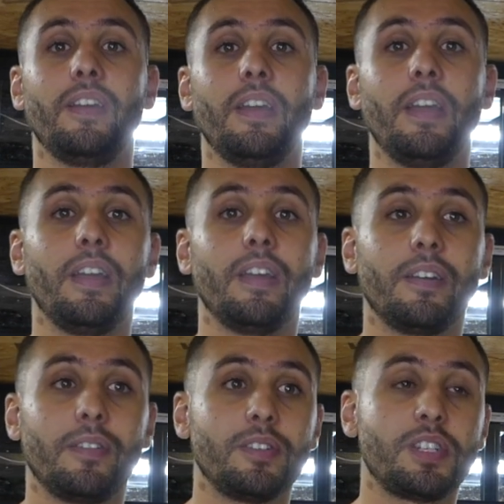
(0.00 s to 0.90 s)
et
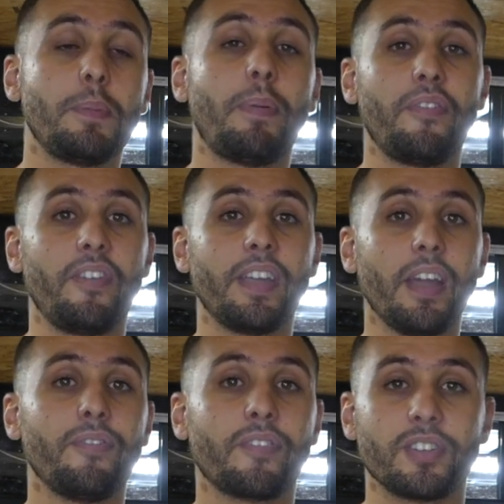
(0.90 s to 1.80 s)
j'ai pas fait
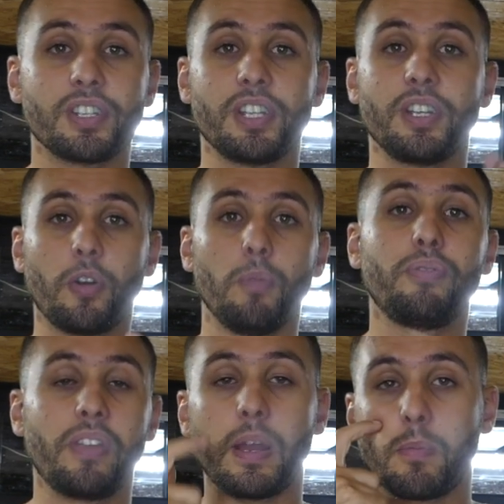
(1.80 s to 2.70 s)
gaffe quand j'ai
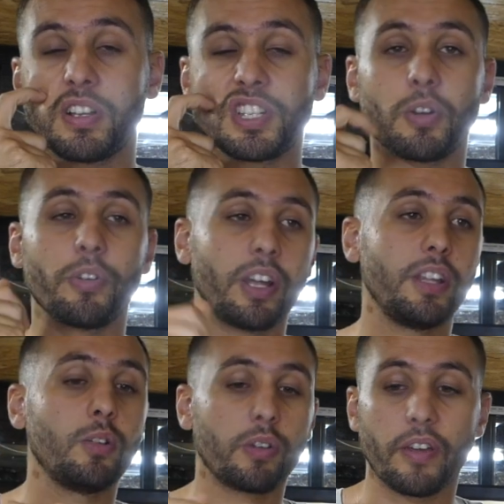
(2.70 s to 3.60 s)
repoussé les boîtes, j'ai
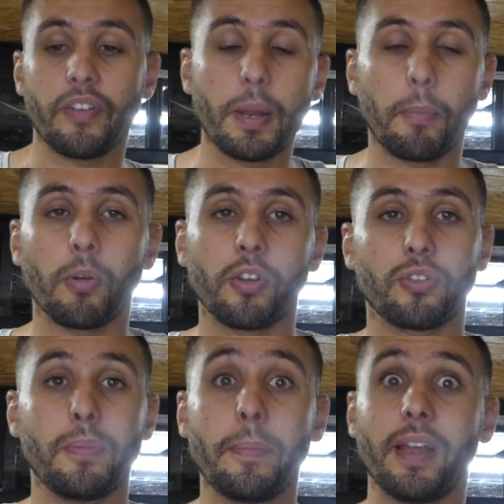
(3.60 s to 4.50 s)
regardé donc il y avait les
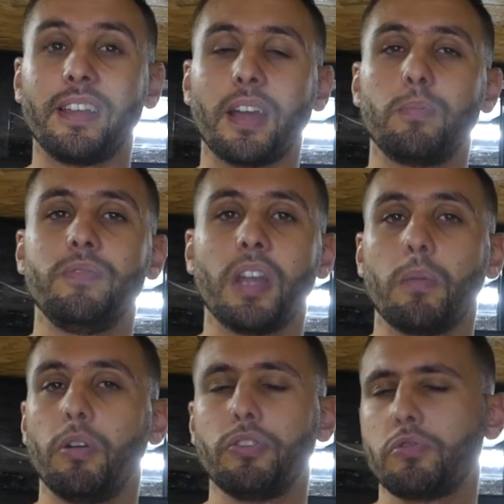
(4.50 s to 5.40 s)
Brongersmé, mais la dernière
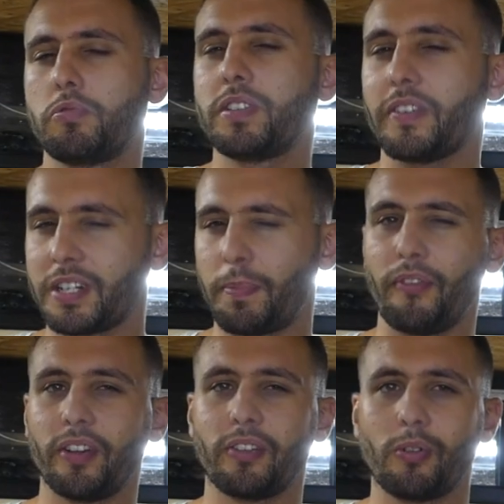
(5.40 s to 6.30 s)
boîte du coup c'est vrai que j'ai pas
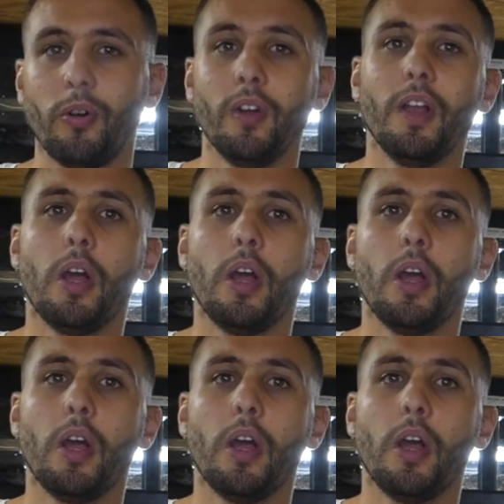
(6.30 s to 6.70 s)
fait attention.